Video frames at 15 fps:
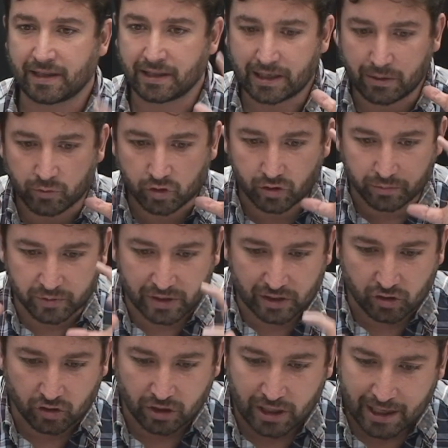digamos,
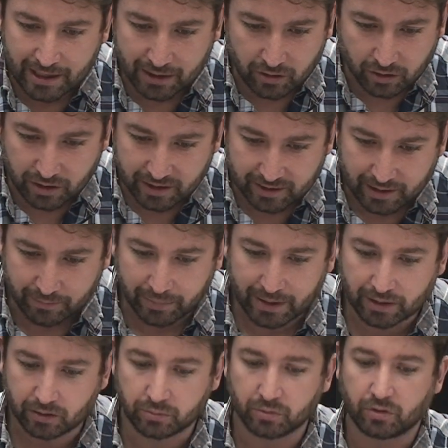obsesionada con este
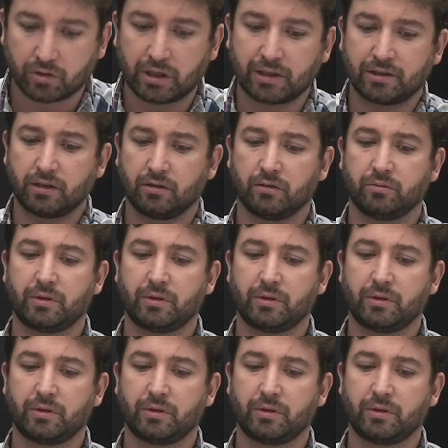aparato burocrático